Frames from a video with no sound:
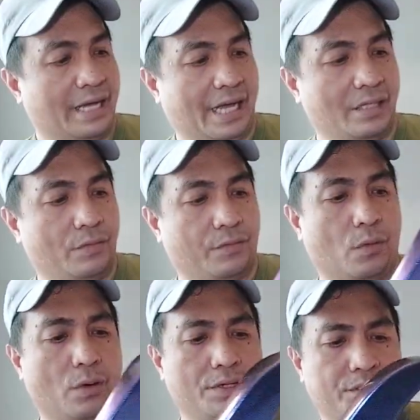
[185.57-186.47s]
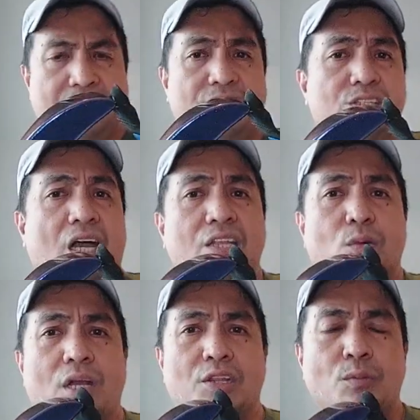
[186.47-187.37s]
And of course, hindi siya
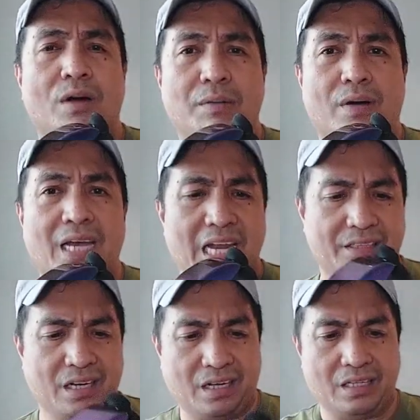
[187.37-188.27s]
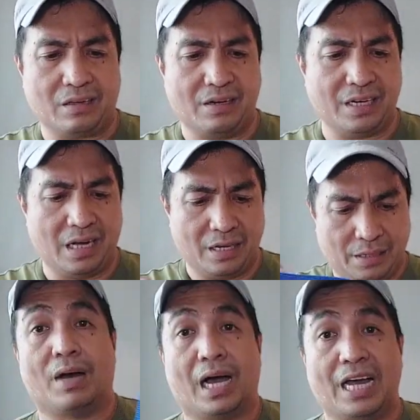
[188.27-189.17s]
katulad ng mga ibang electric guitar na
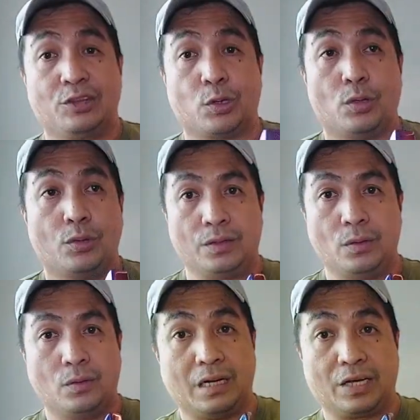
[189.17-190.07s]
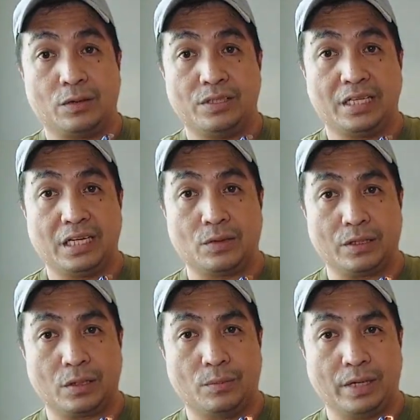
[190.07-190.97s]
makanto yung likod niya dito.
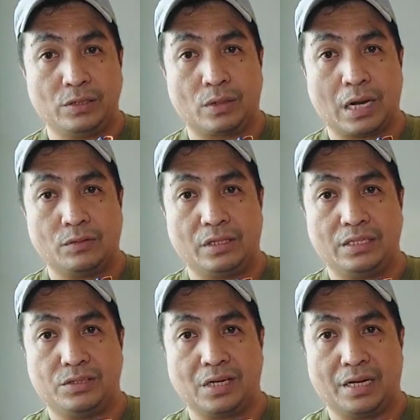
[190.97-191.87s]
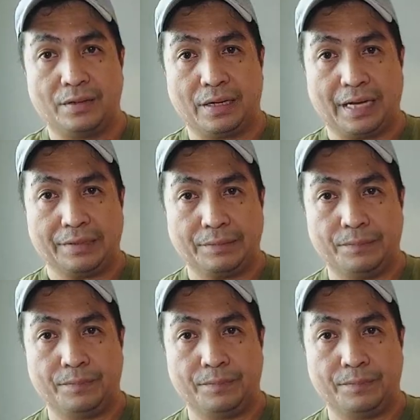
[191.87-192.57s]
Ito, medyo rounded siya. Ayan.